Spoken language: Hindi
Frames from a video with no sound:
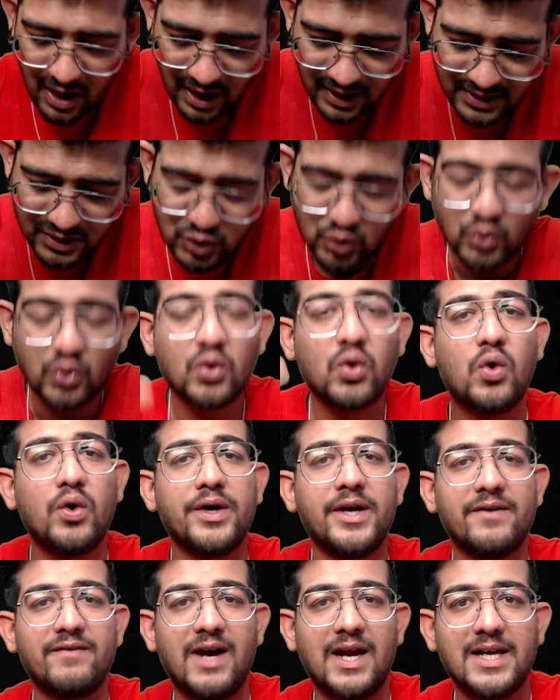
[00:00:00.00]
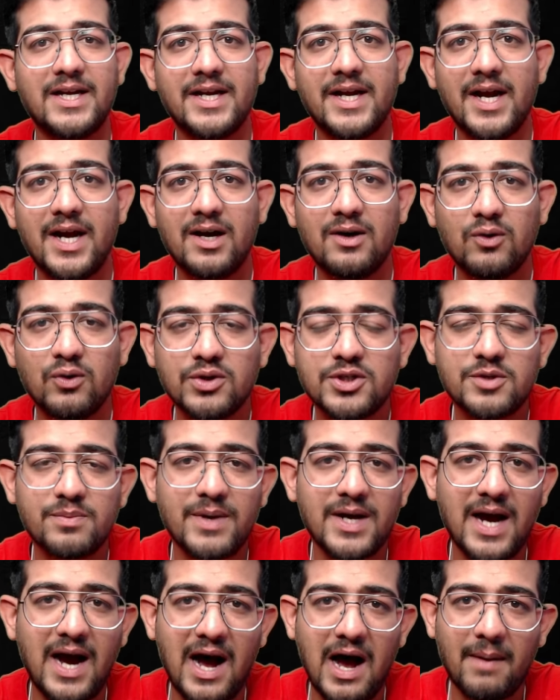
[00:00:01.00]
शुरू होने वाली है
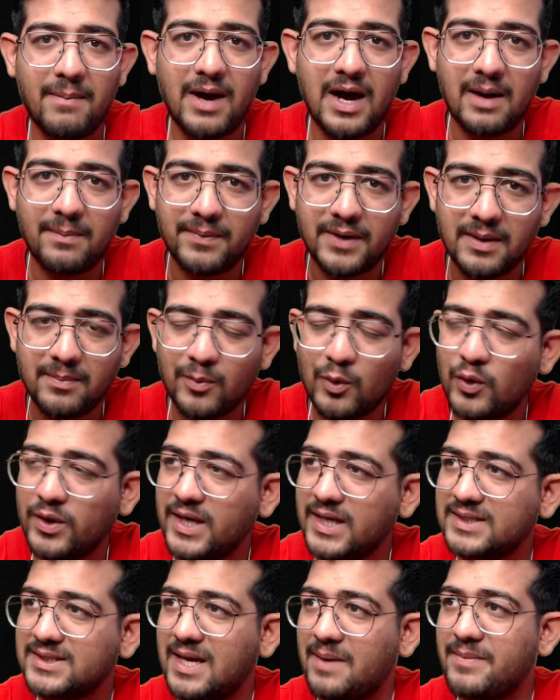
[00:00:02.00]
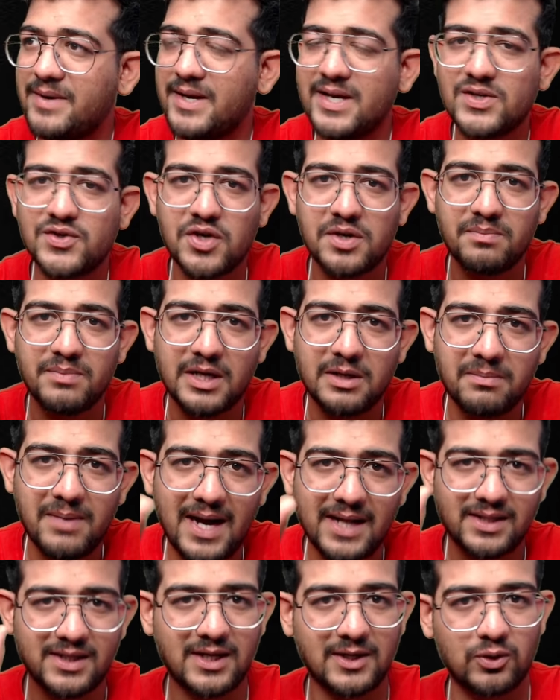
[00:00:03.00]
उसमें आप आपके बोर्ड एग्जामिनेशन
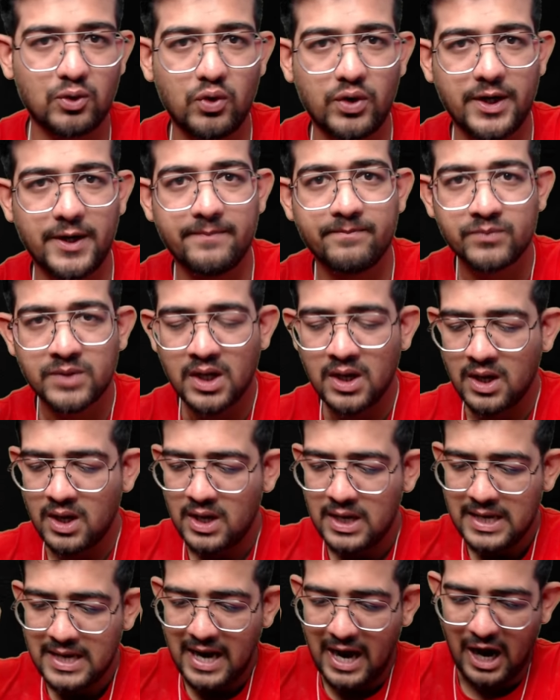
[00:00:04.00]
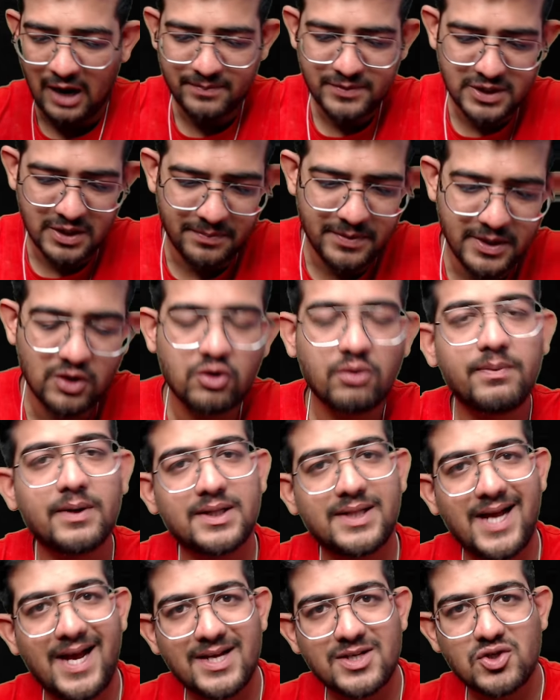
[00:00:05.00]
बर्बाद कर दोगे आप सभी को
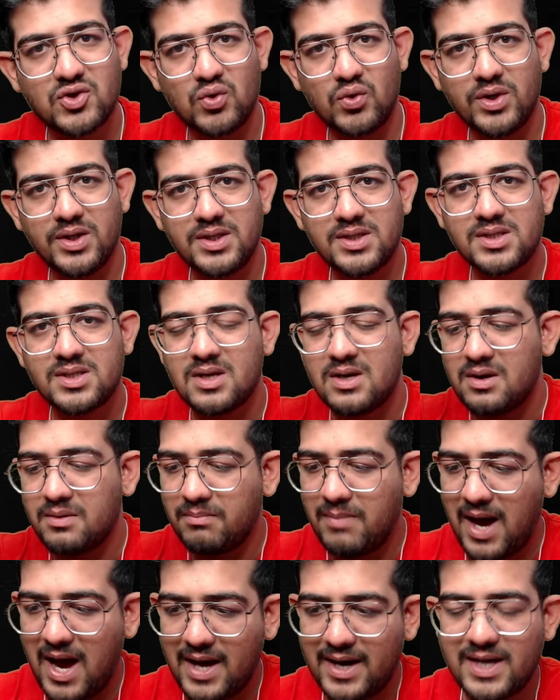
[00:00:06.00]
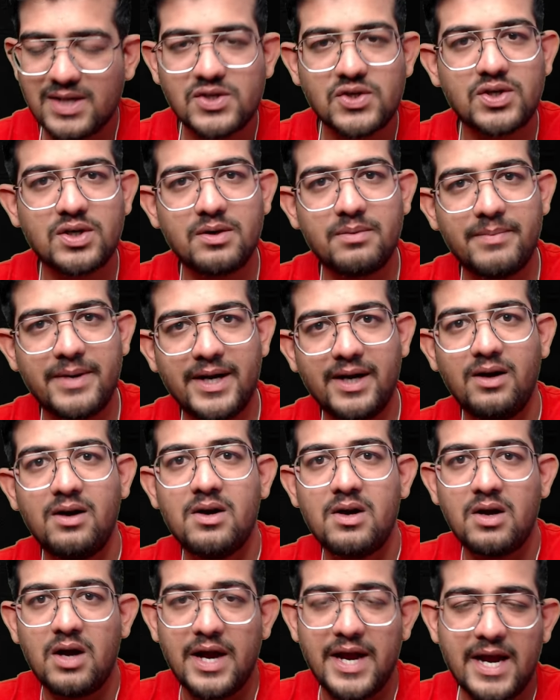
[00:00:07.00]
पता है स्टूडेंट्स महाराष्ट्र में
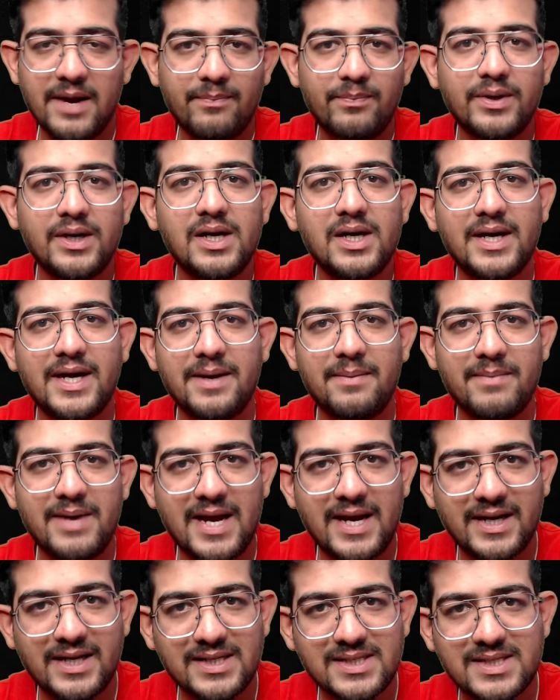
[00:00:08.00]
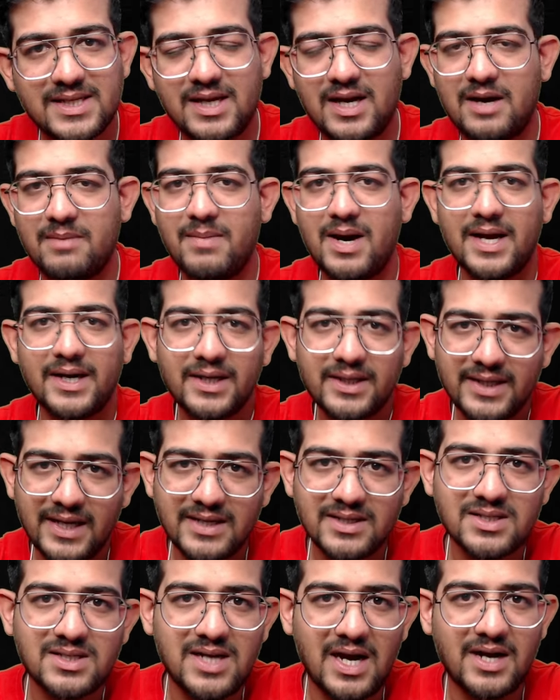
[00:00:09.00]
अप्रैल के महीने से हमारे
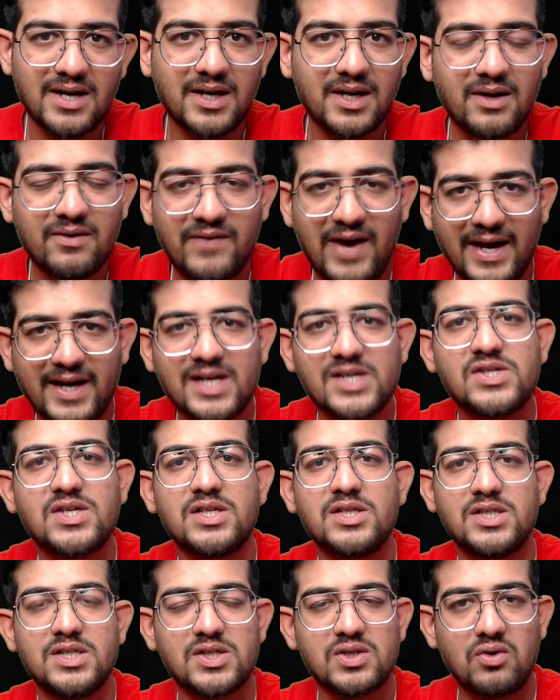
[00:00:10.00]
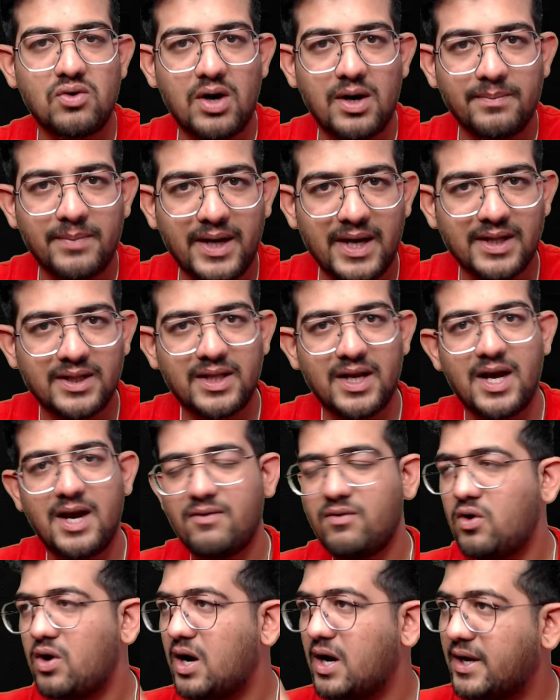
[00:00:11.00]
टेंथ स्टैंडर्ड वैकेशन जिसको हम कहते हैं
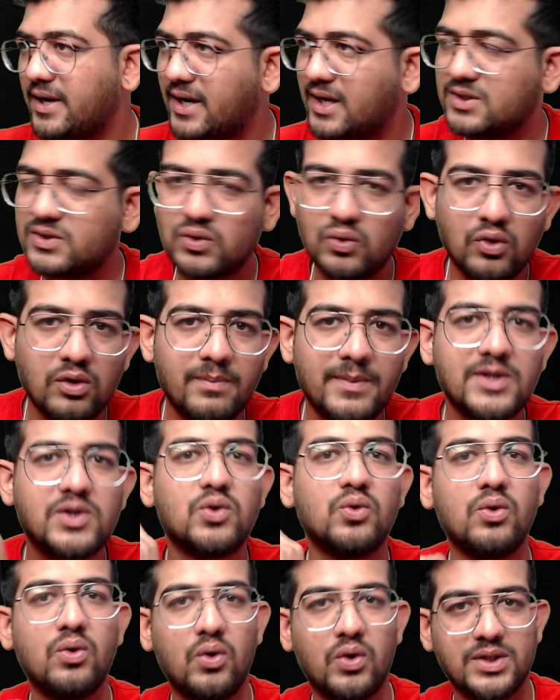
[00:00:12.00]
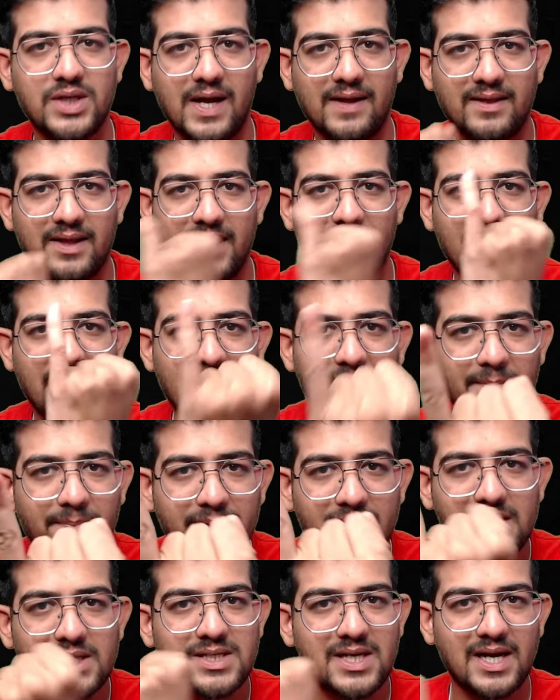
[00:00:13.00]
वो हर एक स्कूल में शुरू हो जाते हैं
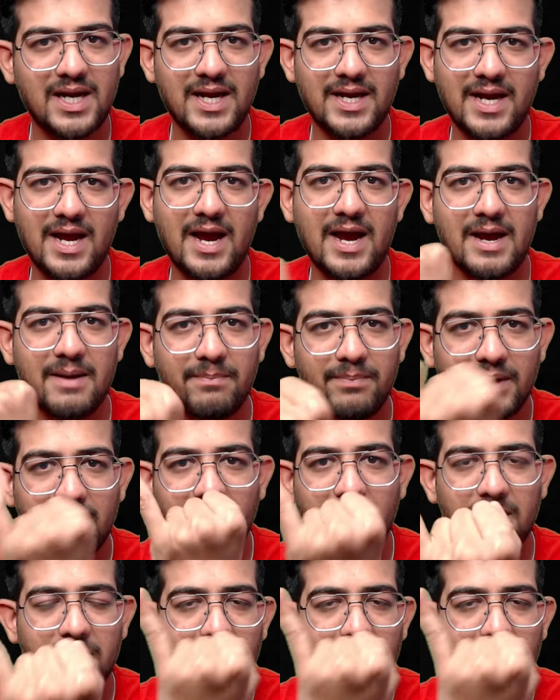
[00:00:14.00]
अप्रैल चले गया अप्रैल